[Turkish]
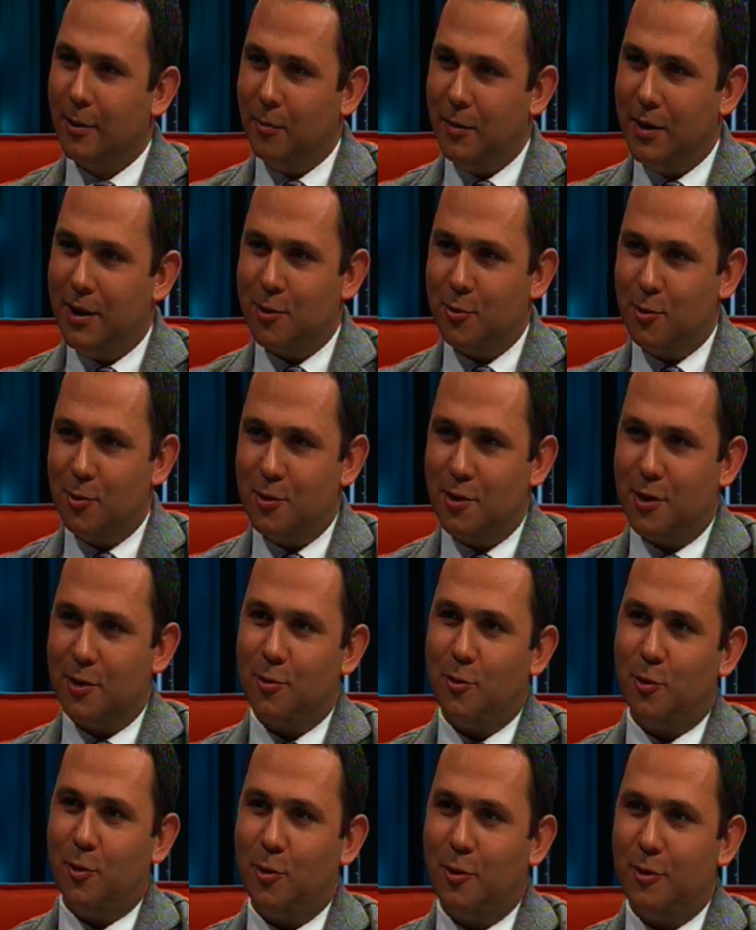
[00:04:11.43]
Biraz önce
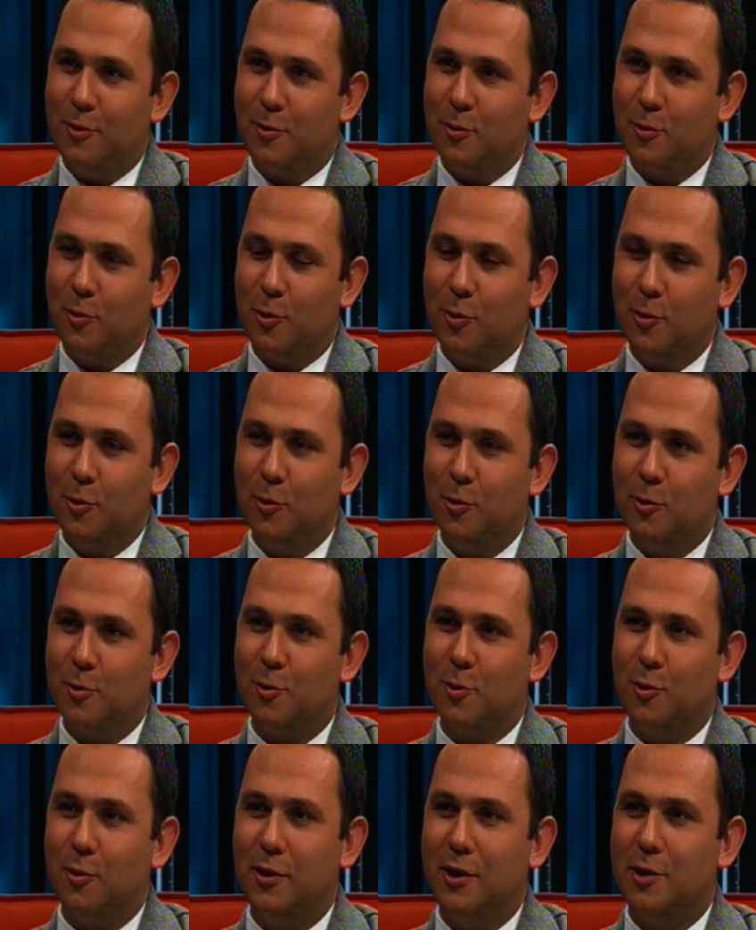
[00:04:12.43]
sor, sorduğunuz
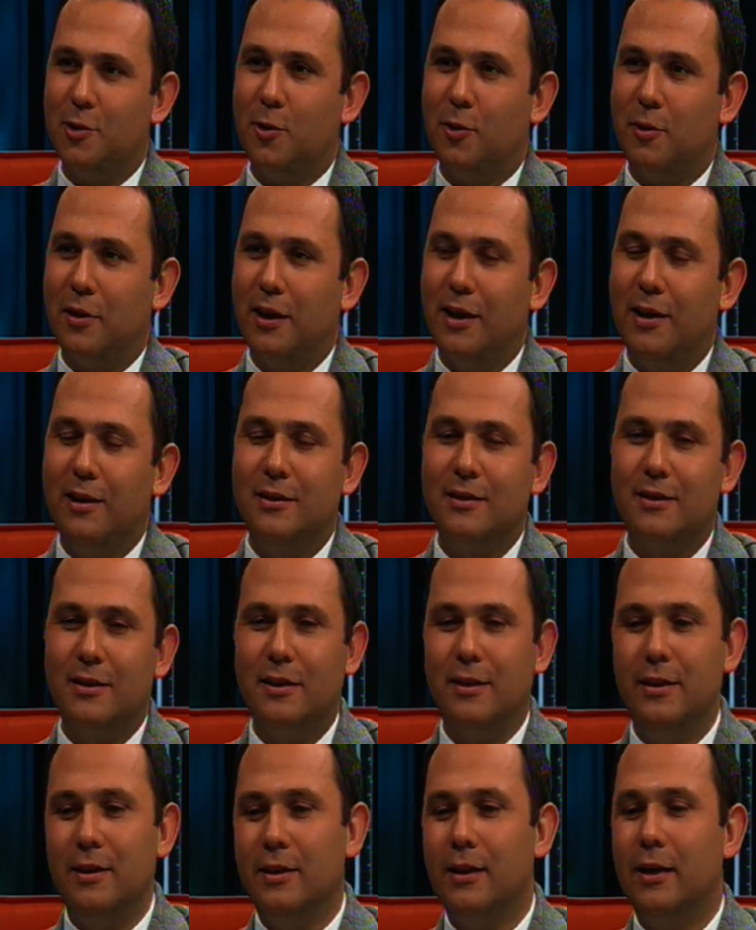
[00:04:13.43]
soruyla çok
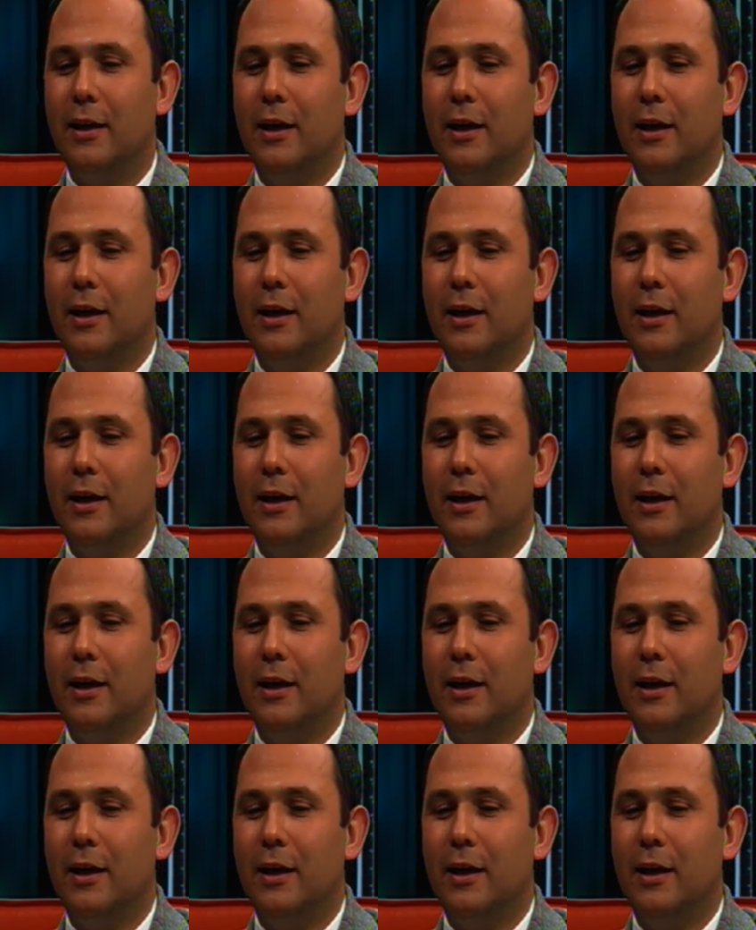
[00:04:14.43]
ilintili.